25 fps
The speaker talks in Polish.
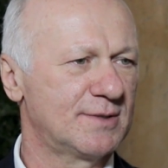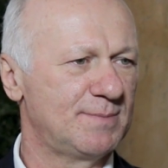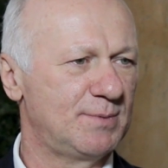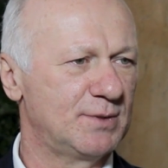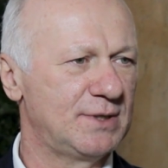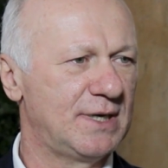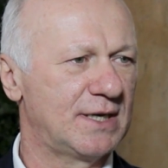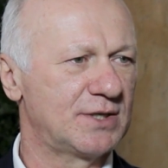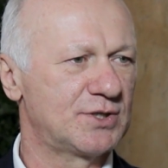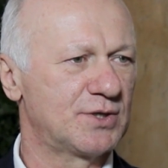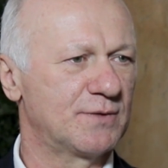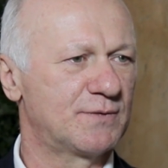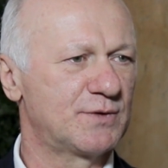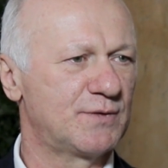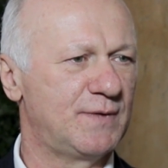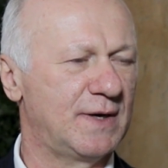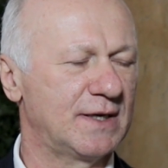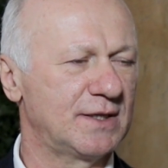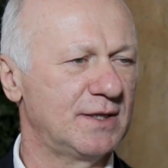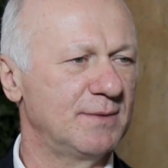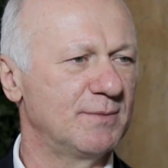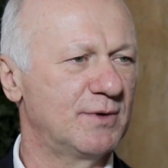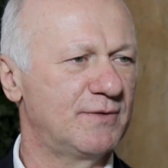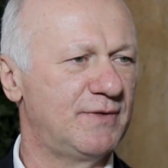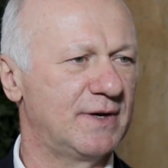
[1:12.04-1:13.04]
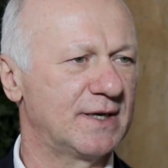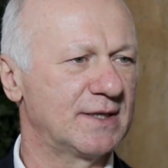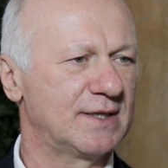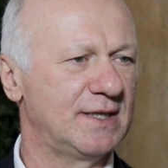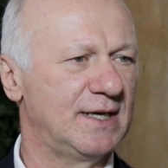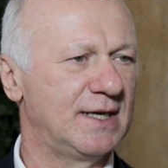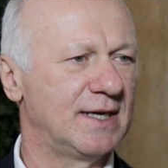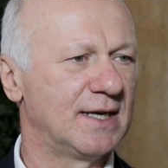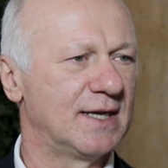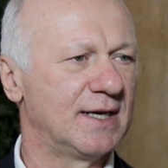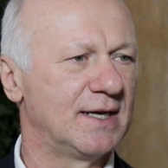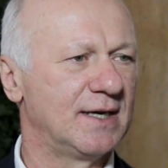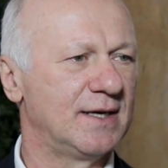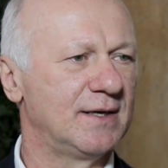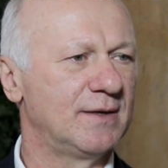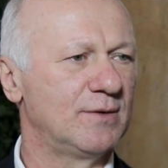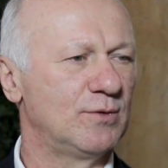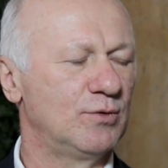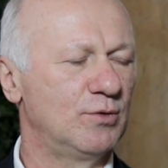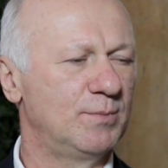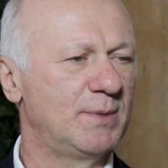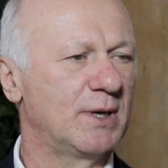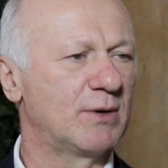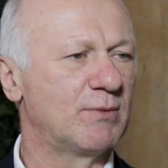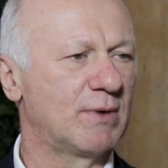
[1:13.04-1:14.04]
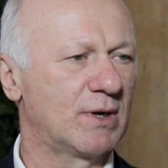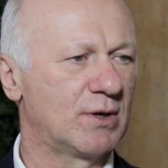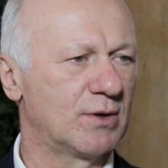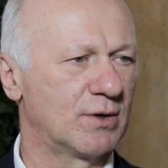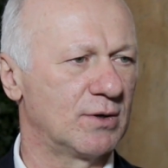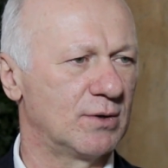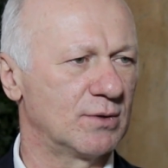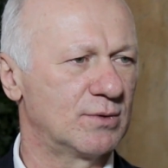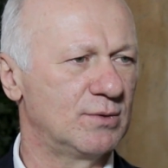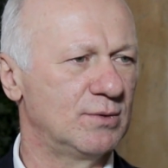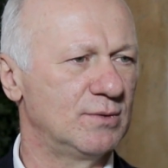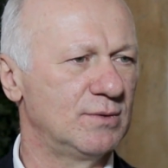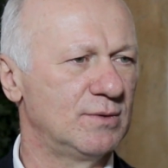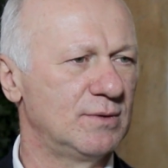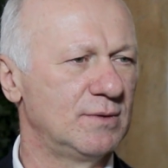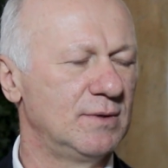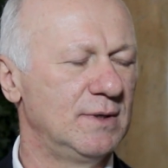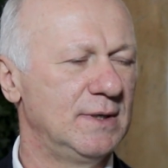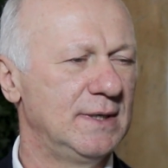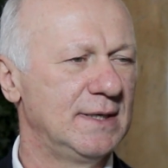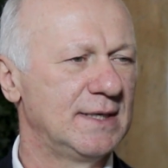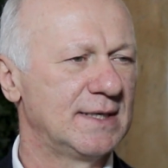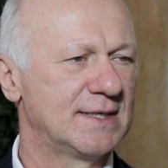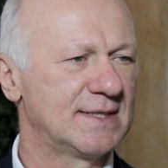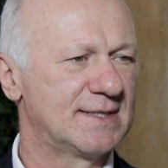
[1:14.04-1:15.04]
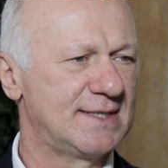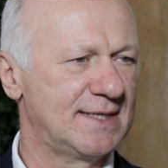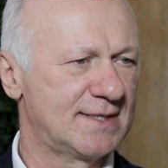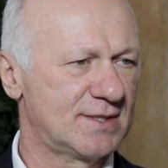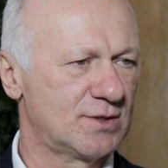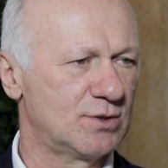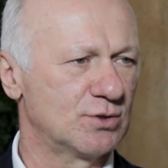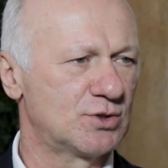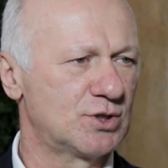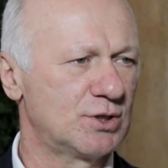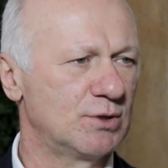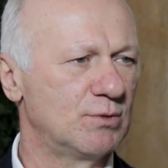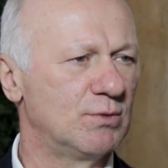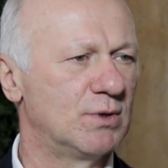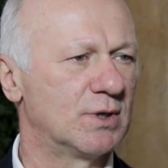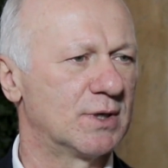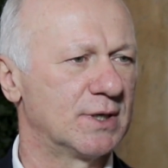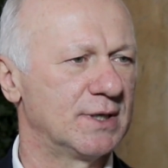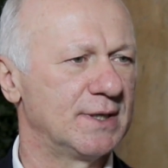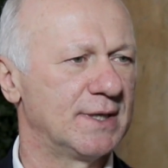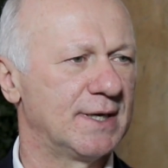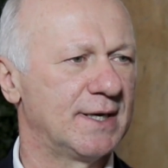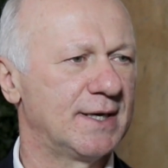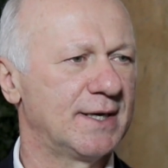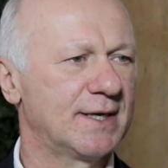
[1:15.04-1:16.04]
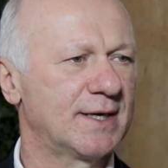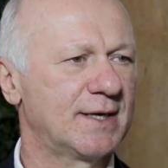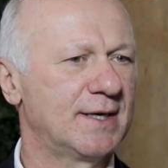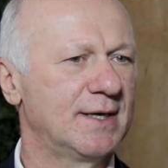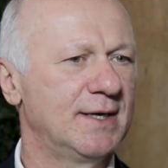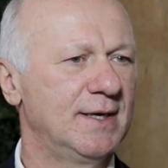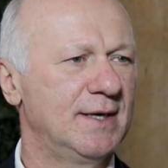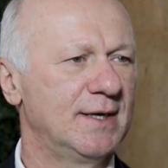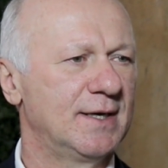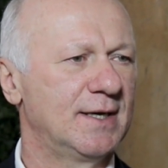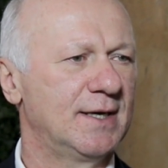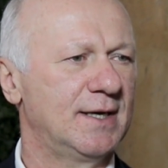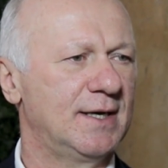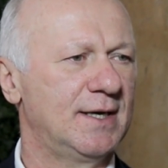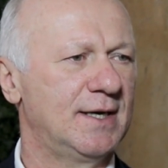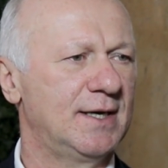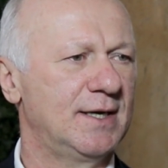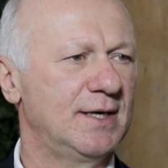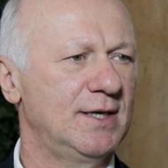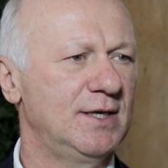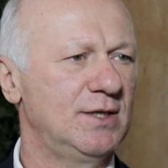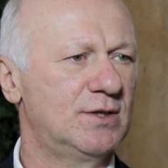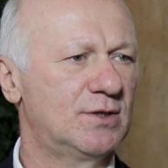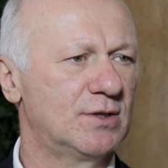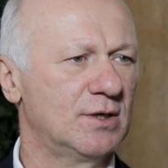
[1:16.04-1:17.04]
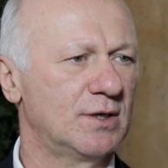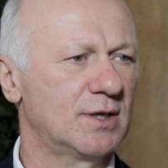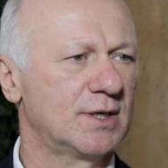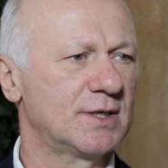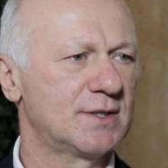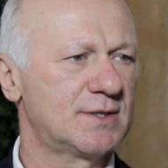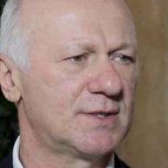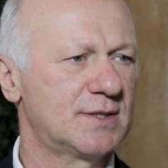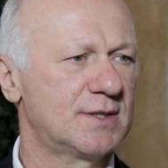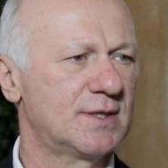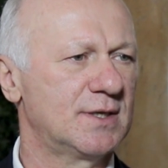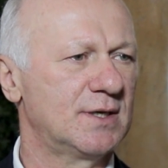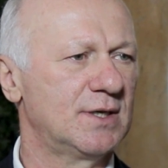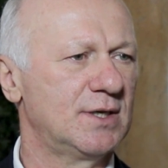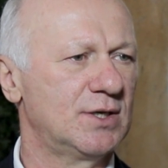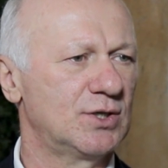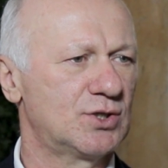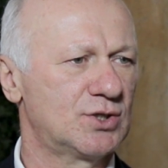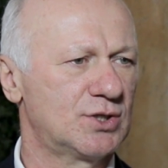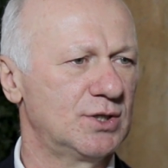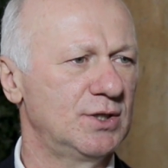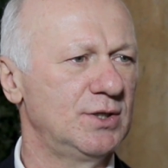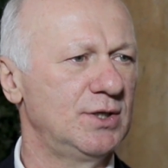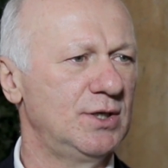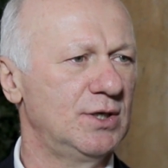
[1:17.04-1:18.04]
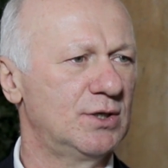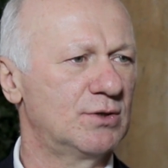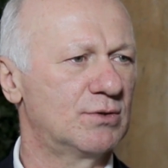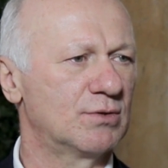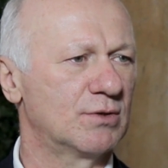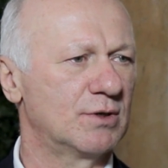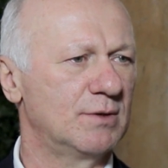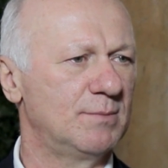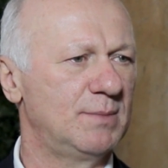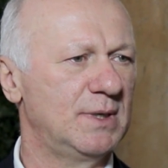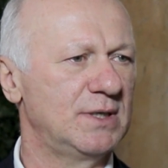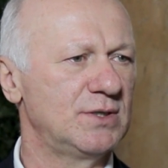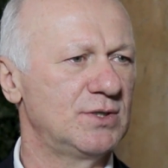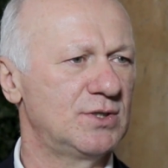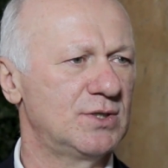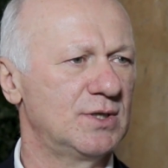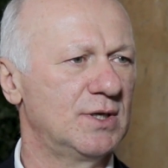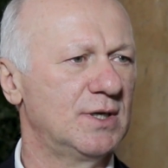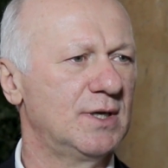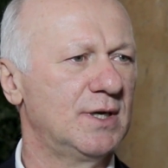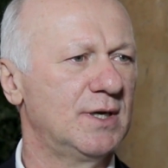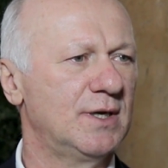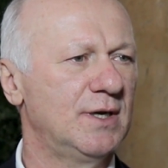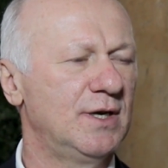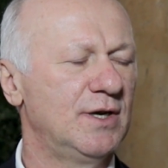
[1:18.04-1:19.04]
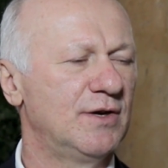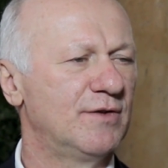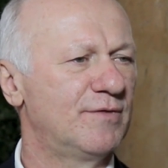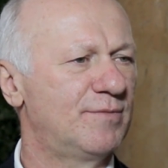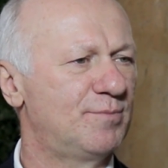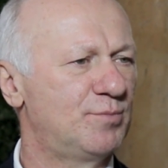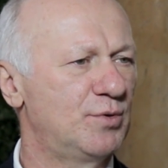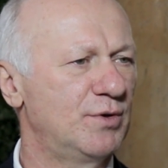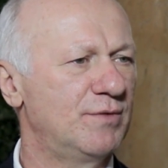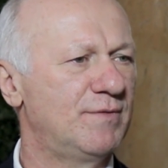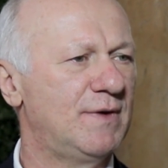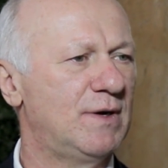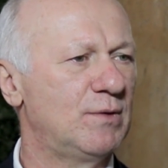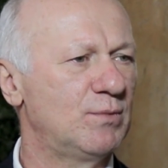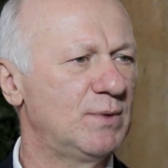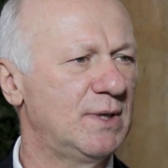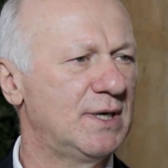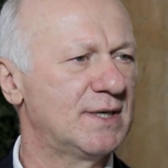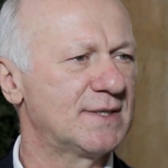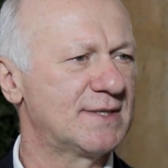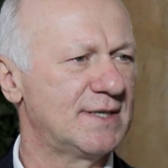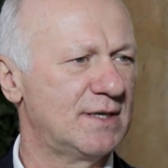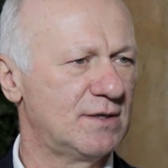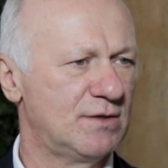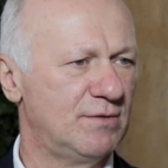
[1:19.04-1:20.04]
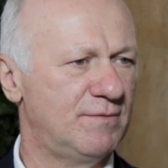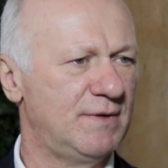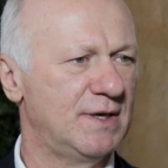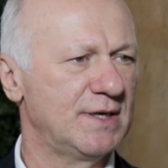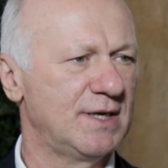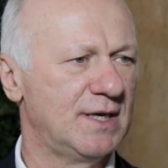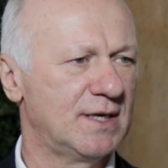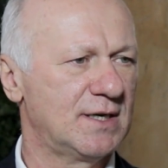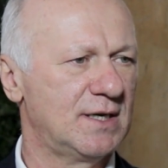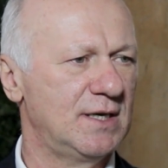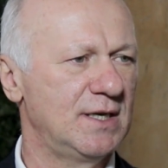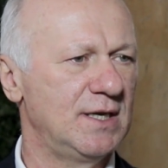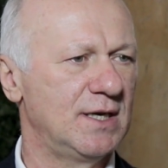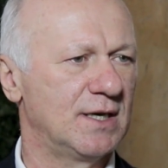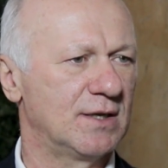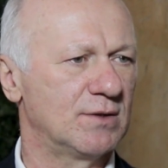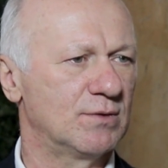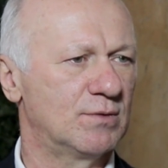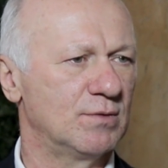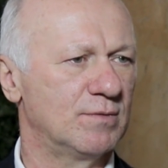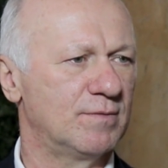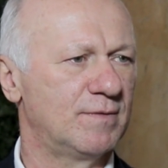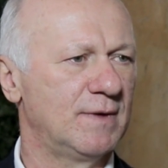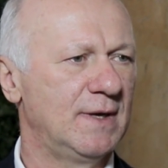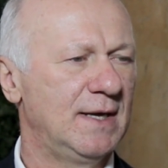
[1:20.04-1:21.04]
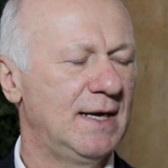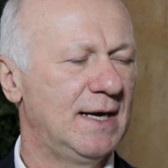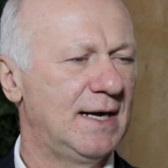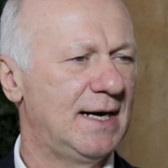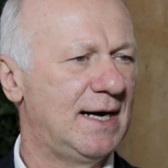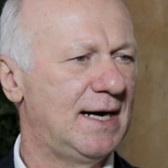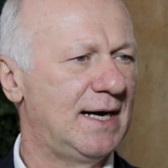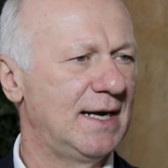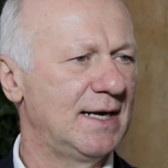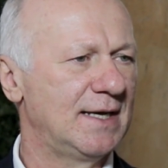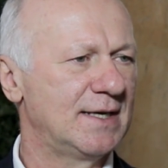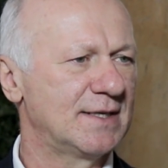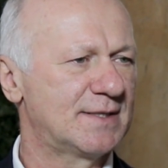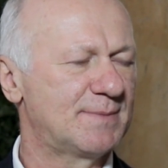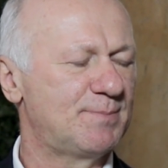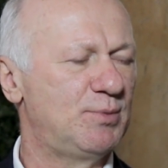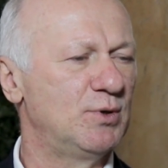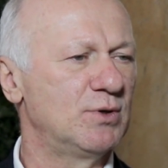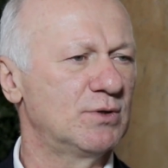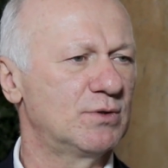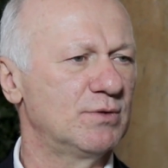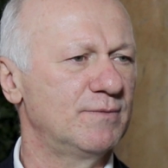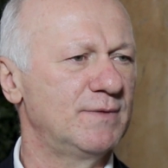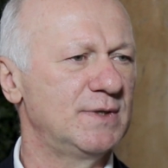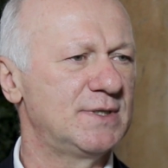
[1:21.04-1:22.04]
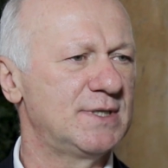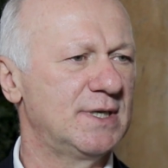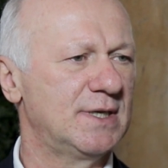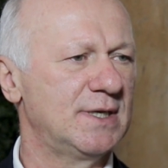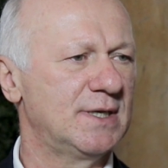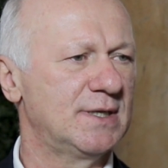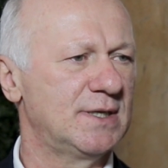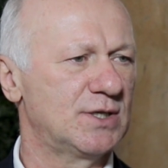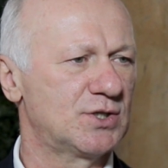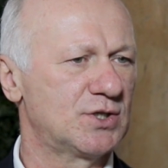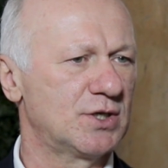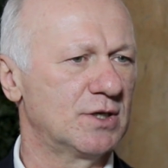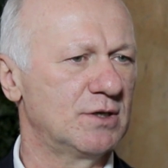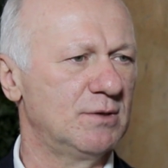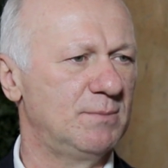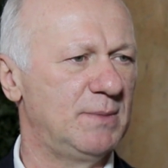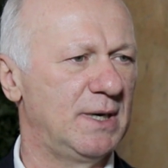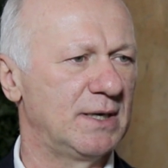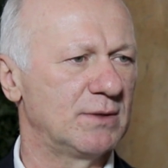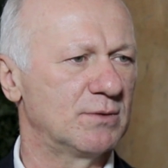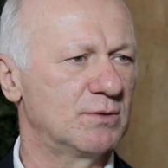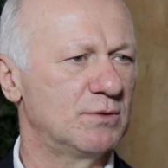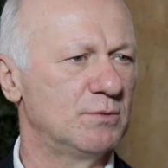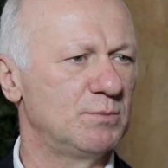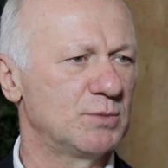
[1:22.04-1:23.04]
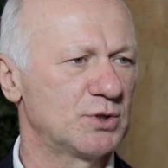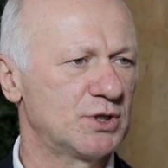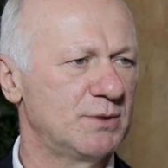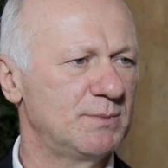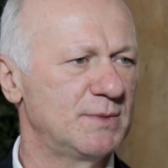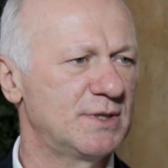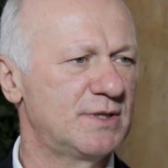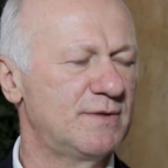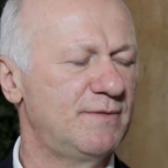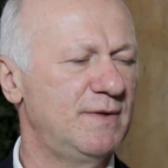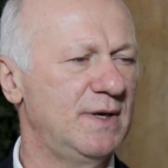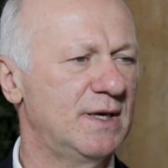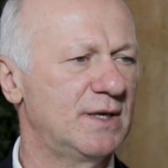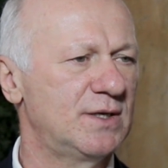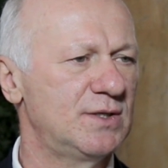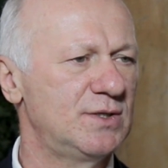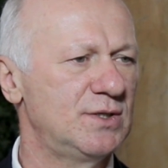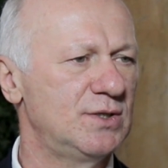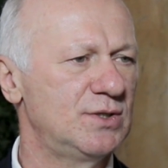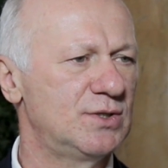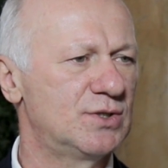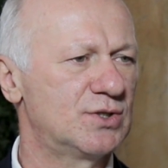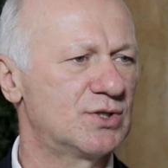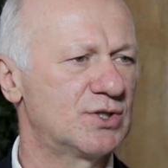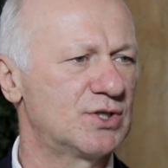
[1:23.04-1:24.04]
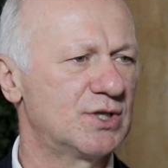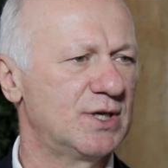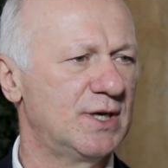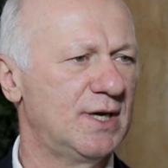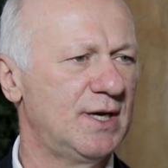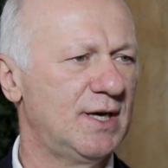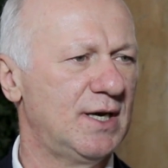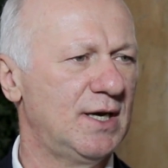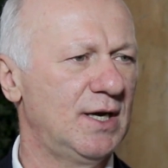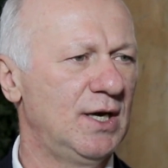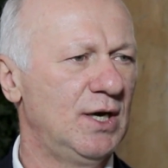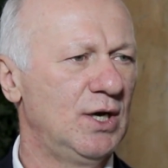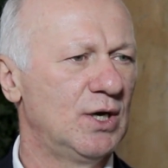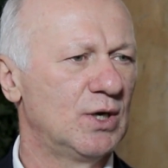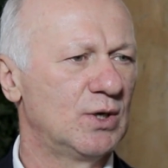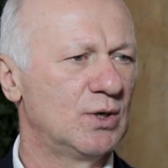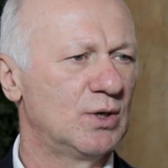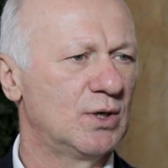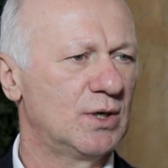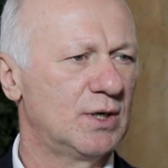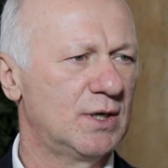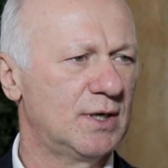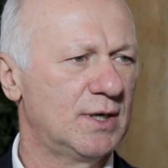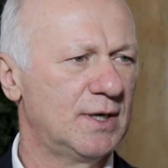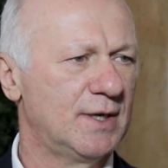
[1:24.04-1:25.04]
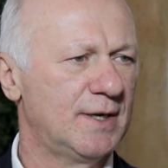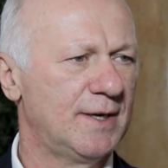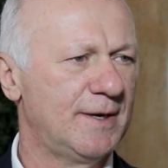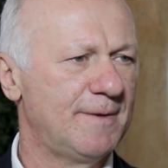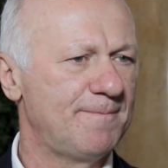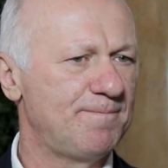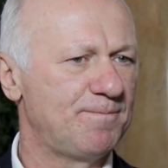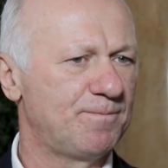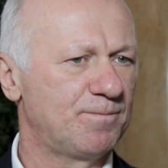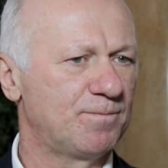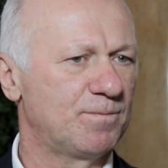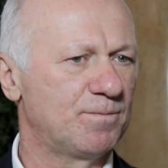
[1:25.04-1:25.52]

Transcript: gospodarcze w czwartym kwartale ubiegłego roku zaskoczyło rynek e, i to jest e, czynnik, który będzie wpływał na zachowania klientów. Ale z punktu widzenia naszego banku możemy stwierdzić, że e,